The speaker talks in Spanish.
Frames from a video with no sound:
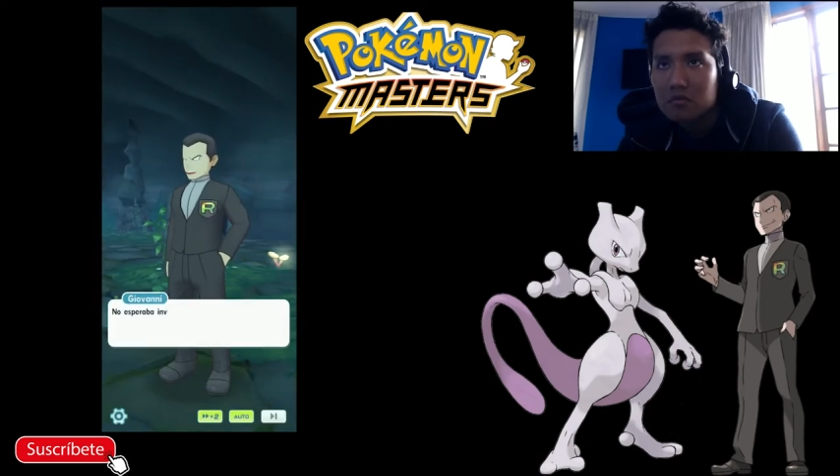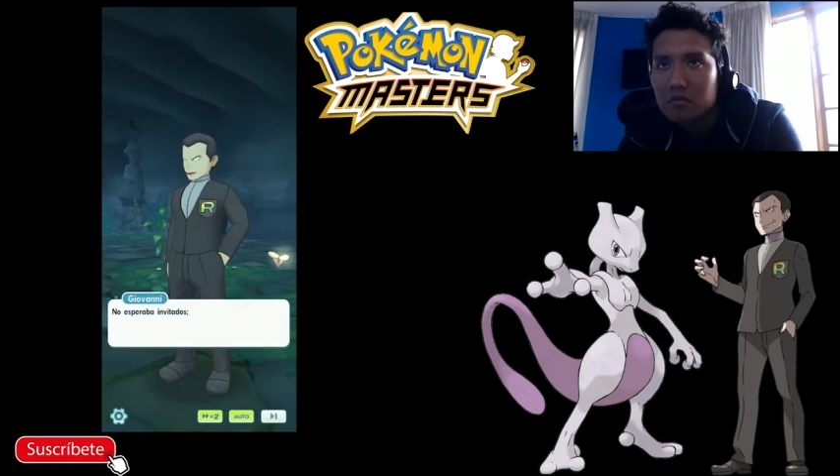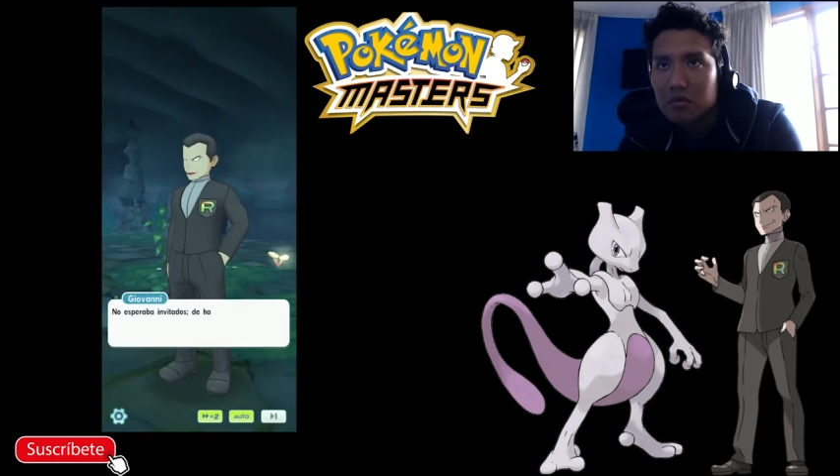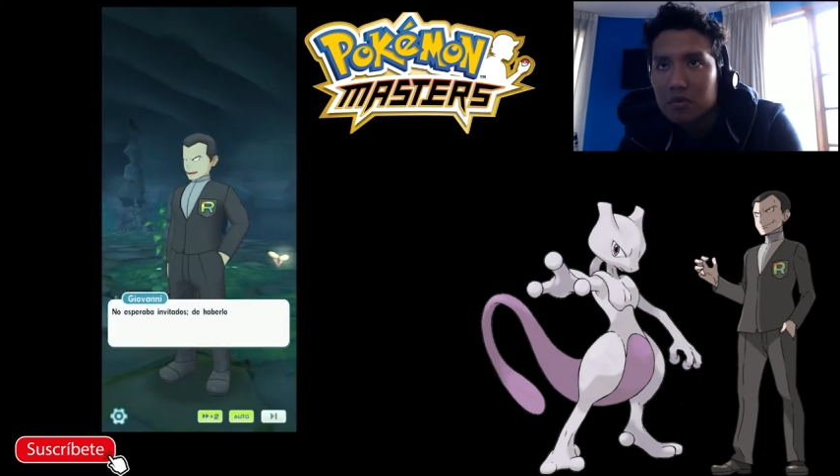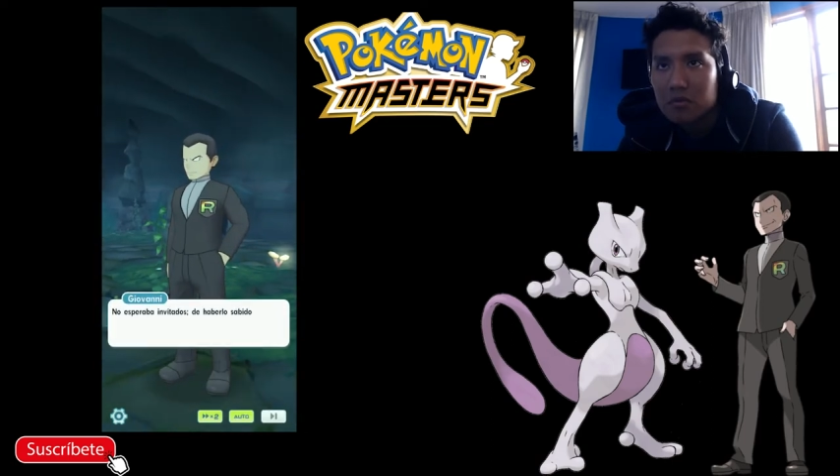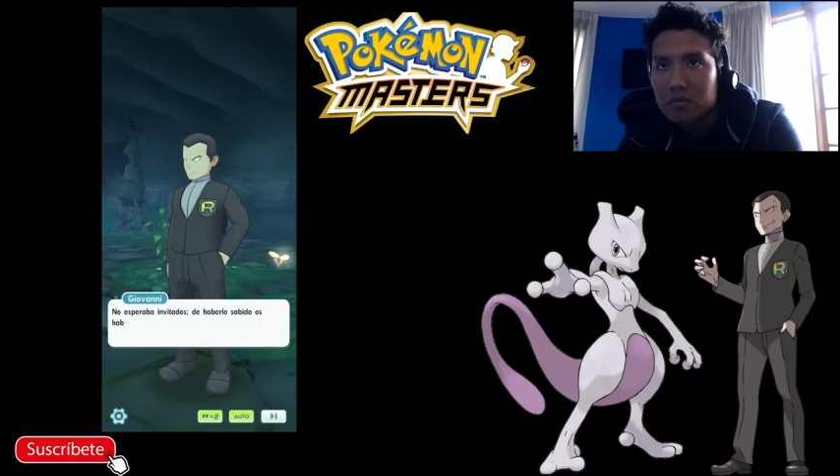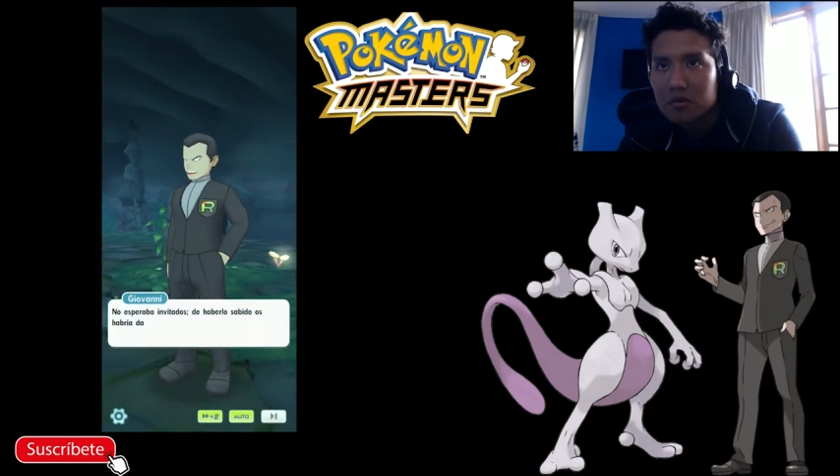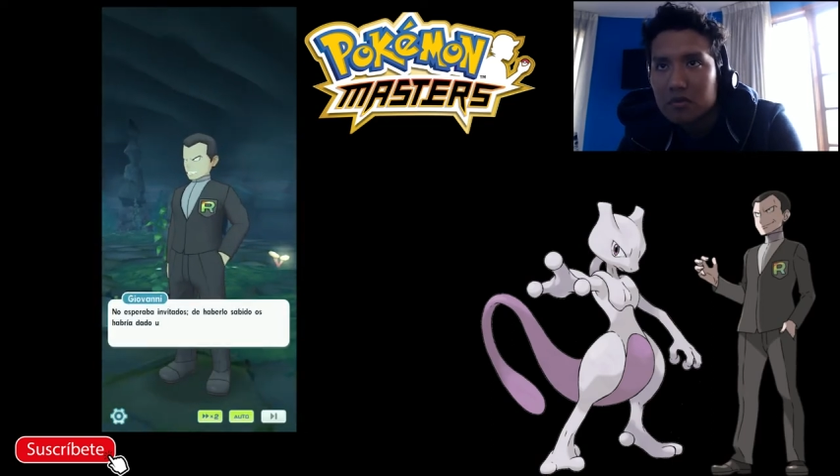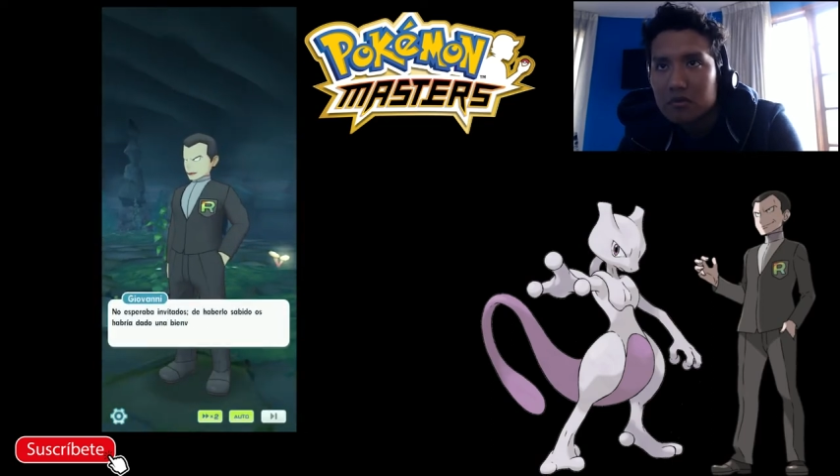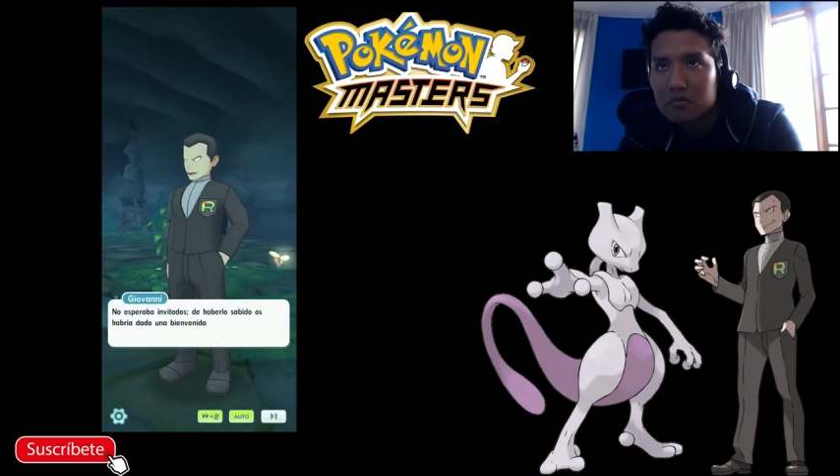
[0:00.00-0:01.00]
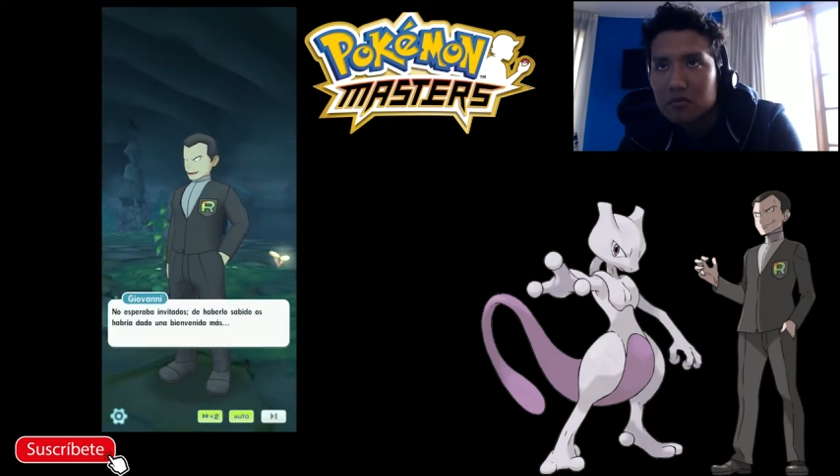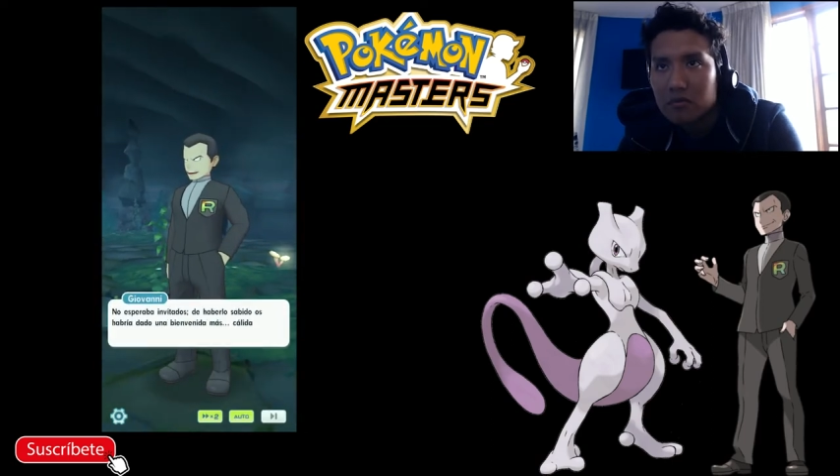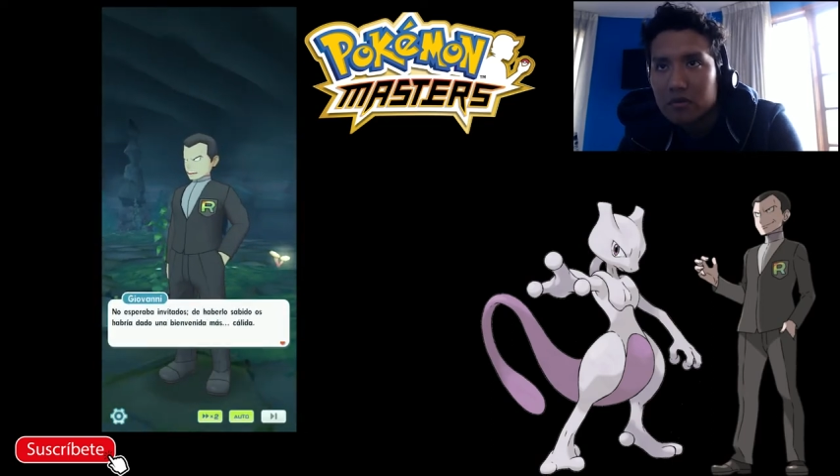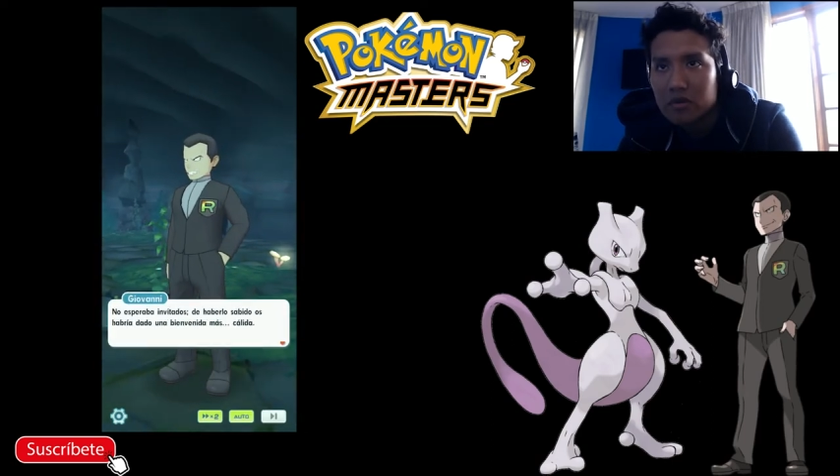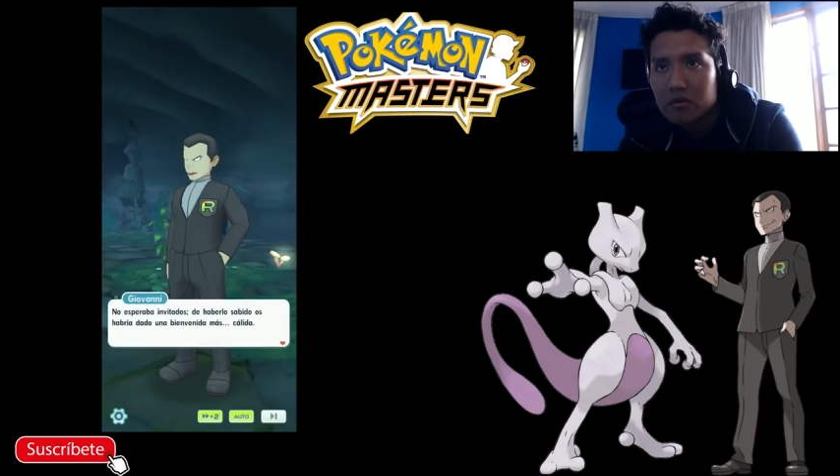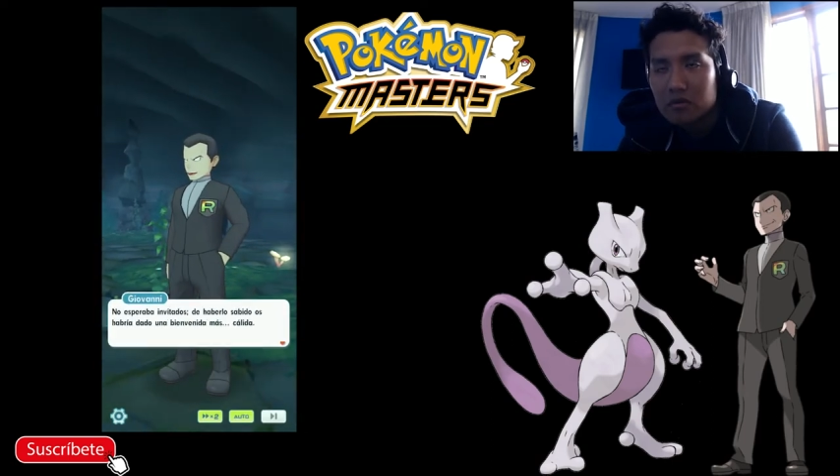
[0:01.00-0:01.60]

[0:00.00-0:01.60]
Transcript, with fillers: me hubiera preparado, Giovanni.